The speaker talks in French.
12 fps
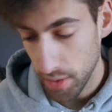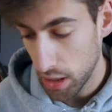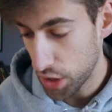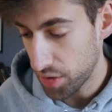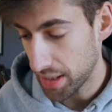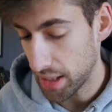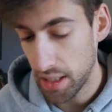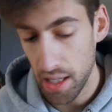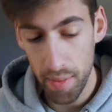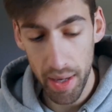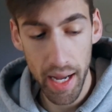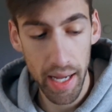là je vais attendre que ma
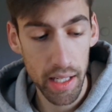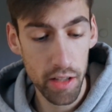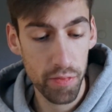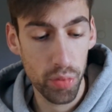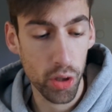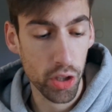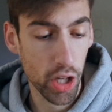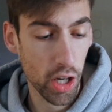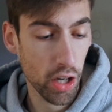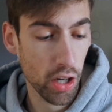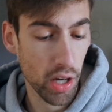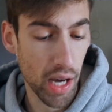mère arrive pour
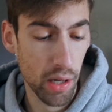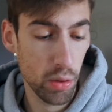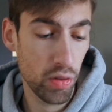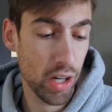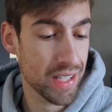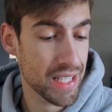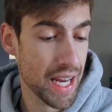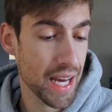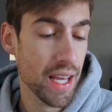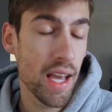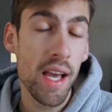qu'elle ouvre le sien.